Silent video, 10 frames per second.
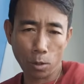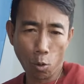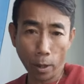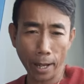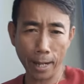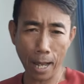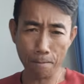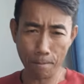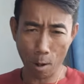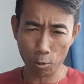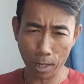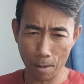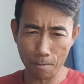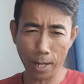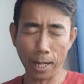ยุคแห่งการเมาธรรม
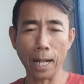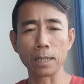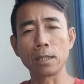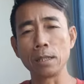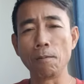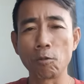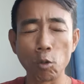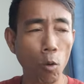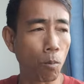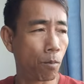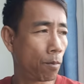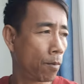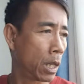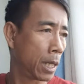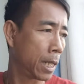แห่งการเสื่อมโทรม
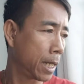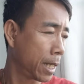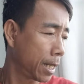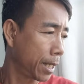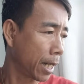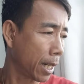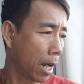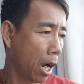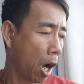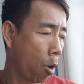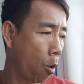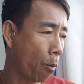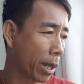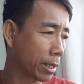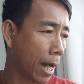นะฮะเอา
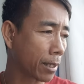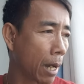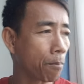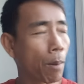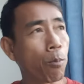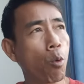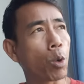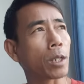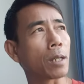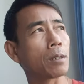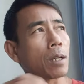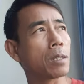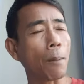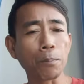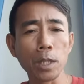ภาษาธรรมมาพูดกันซะ
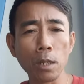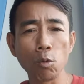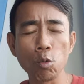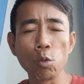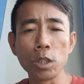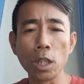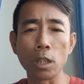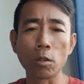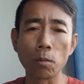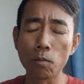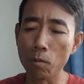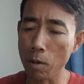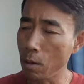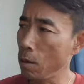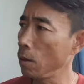ยับยิ่วยู่ยี่จน
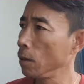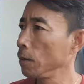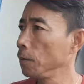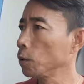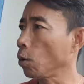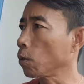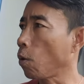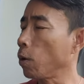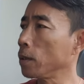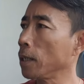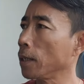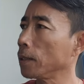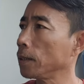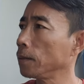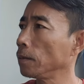จนคนเนี่ย
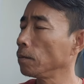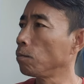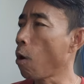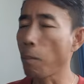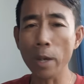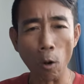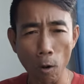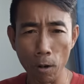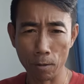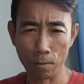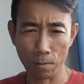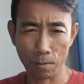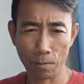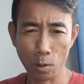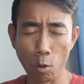มองไม่ออก
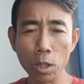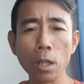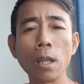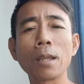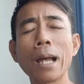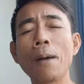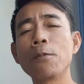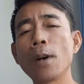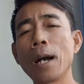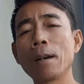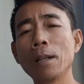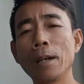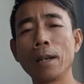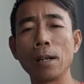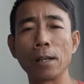คนที่ติดตามฟังก็เล
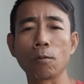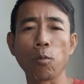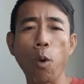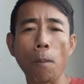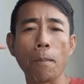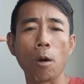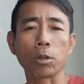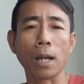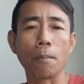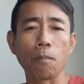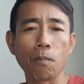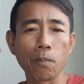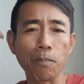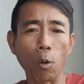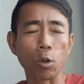ยเกิดพวกเมา
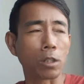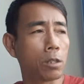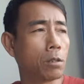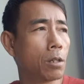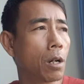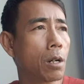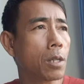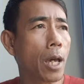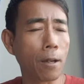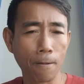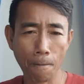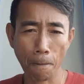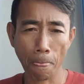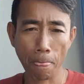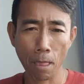ทำปรากฏขึ้น เยอะ แยะ
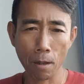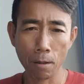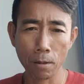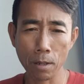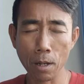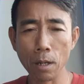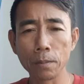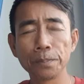นะฮะ